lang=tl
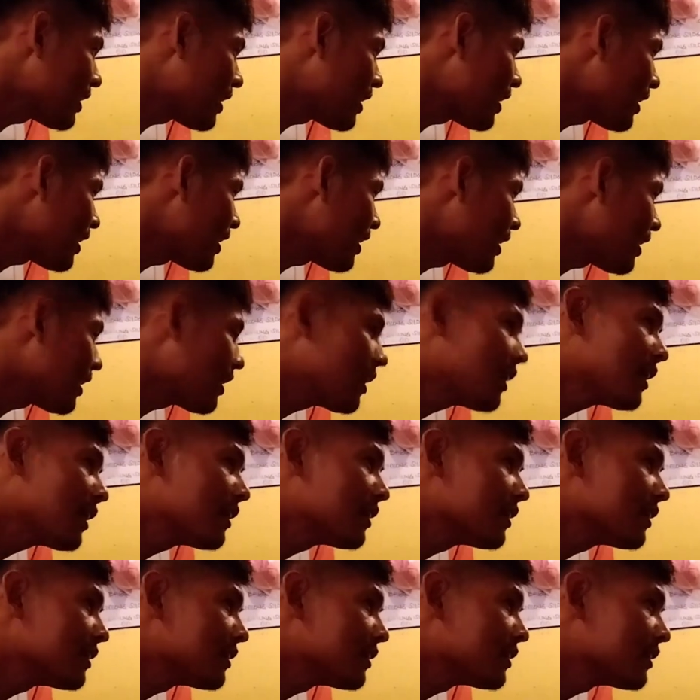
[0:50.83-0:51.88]
ah, uh,
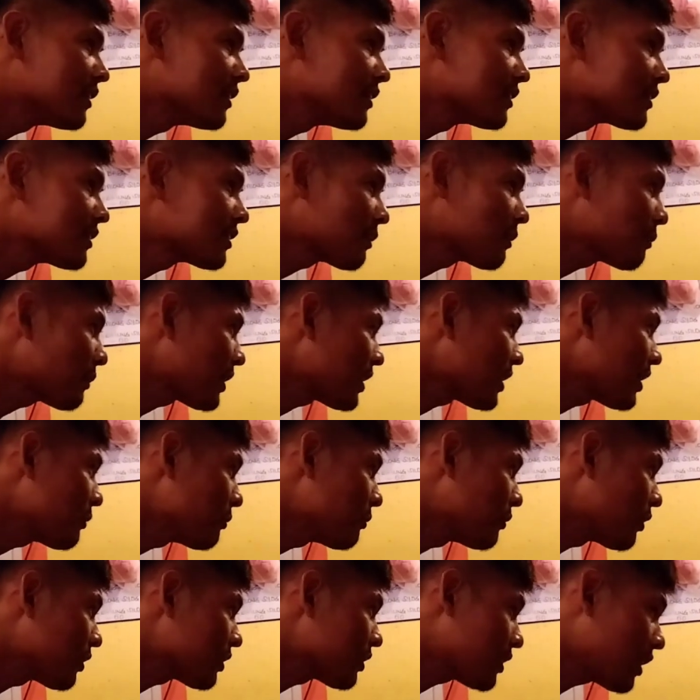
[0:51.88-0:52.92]
sa palagay
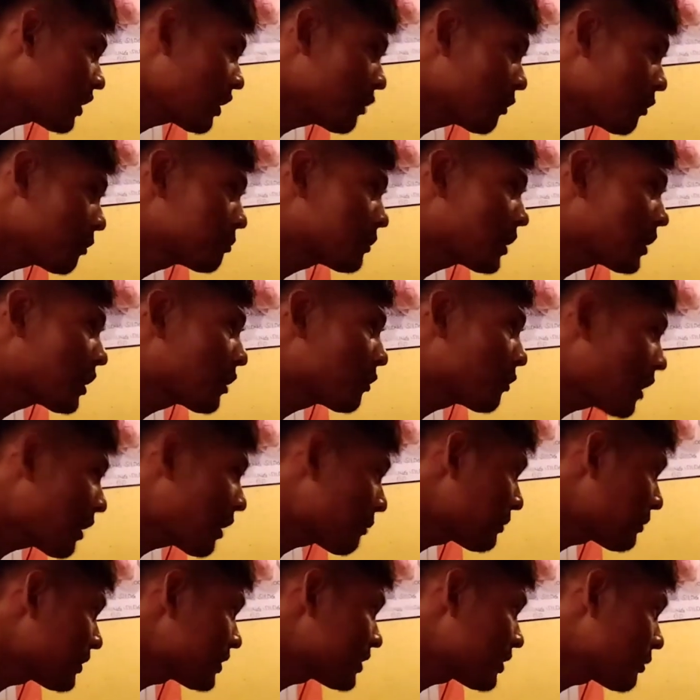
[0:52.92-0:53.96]
mo, sa loob ng wala
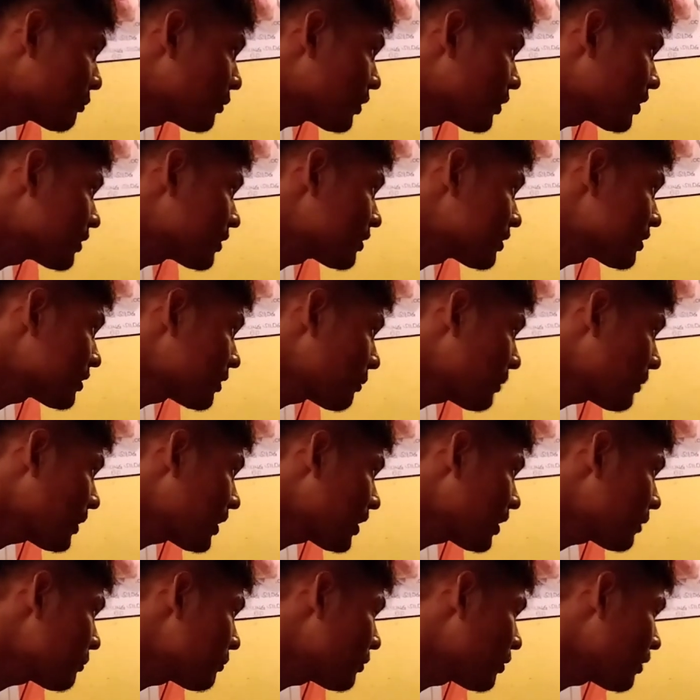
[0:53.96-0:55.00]
pang isang buwan, sa
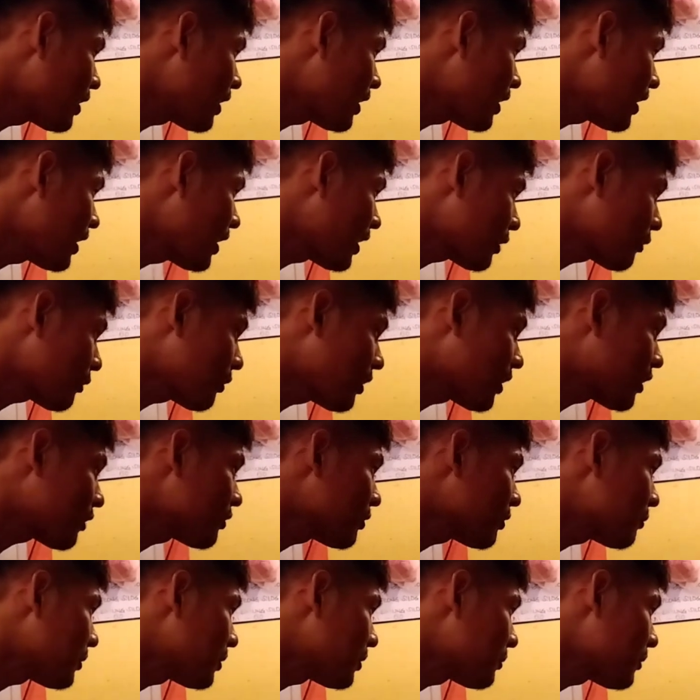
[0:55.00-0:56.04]
palagay mo, uh, araw-araw
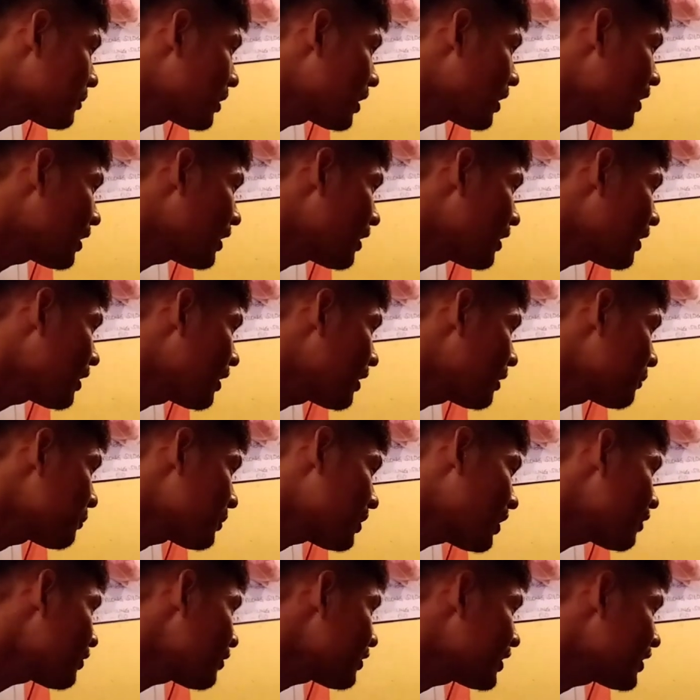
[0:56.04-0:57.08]
naman, ma
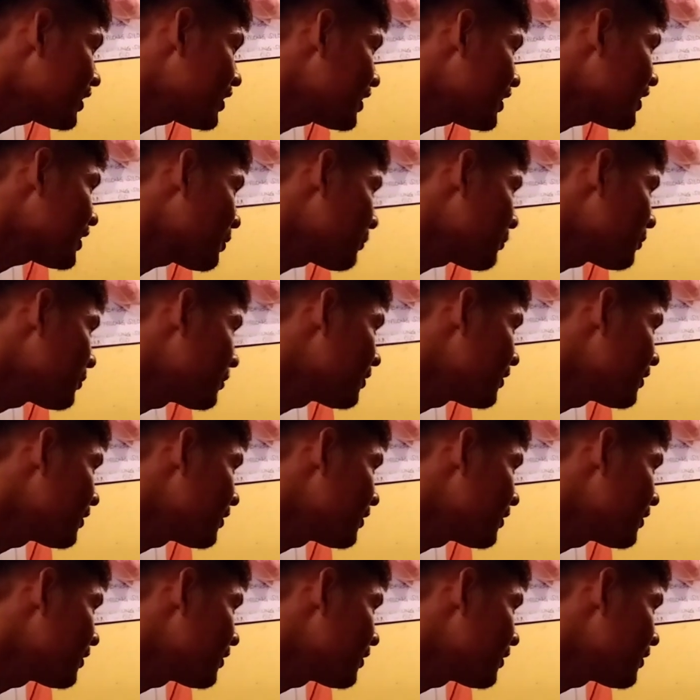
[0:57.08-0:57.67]
magkano kayo dito?